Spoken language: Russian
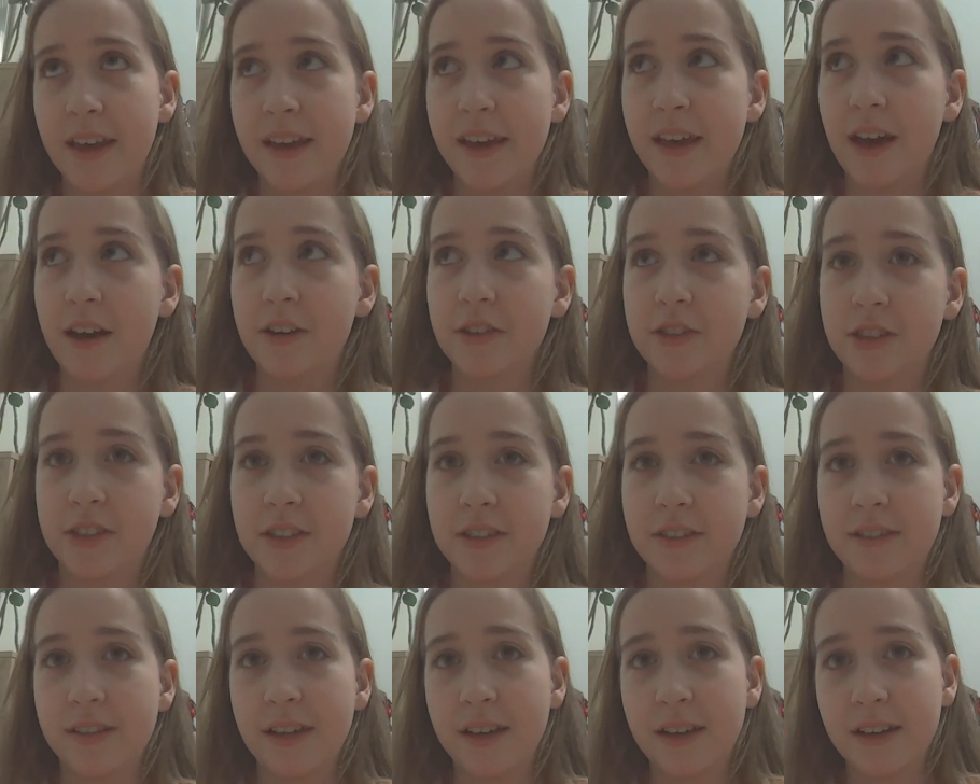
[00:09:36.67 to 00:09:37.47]
Я
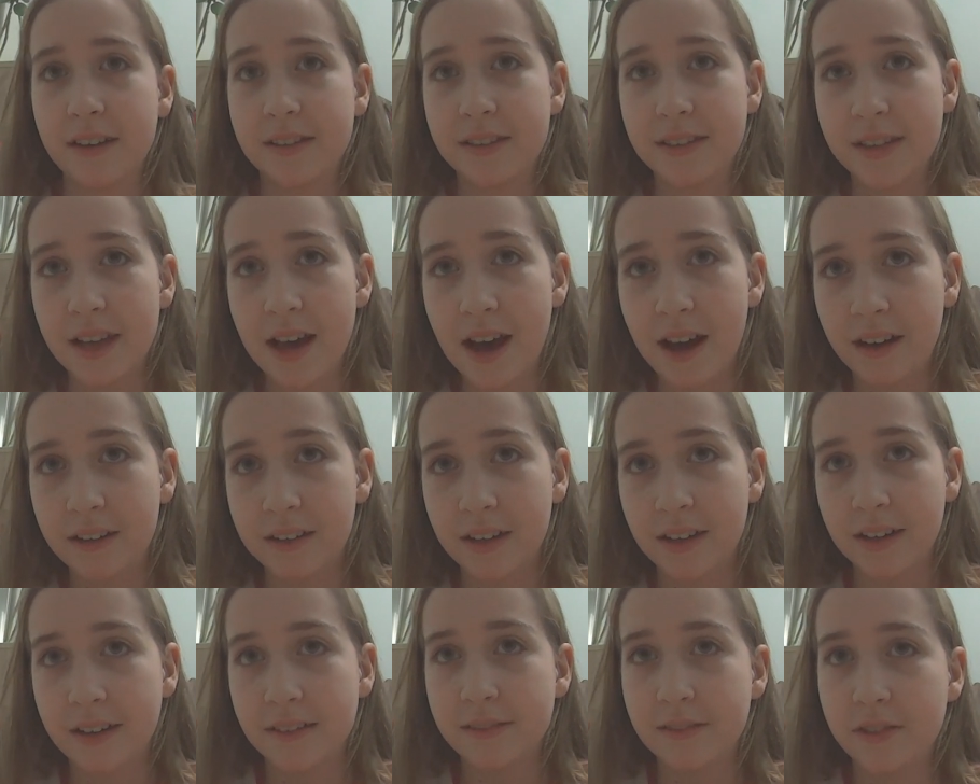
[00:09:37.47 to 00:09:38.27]
уже
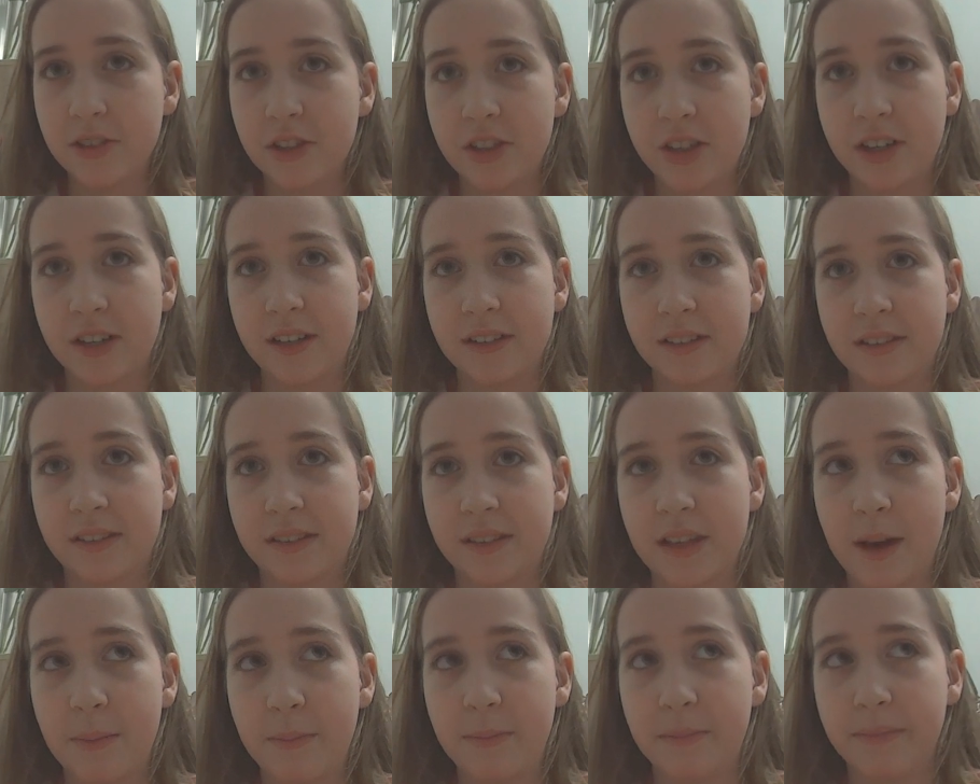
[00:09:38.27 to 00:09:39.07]
заказала через
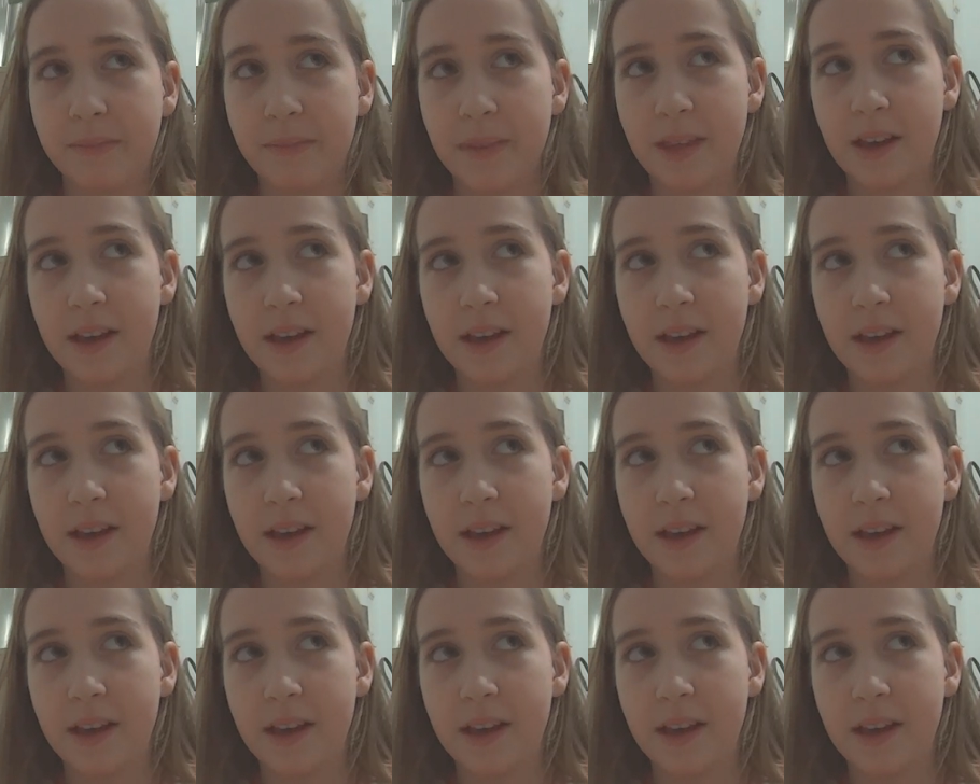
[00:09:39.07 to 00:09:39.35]
там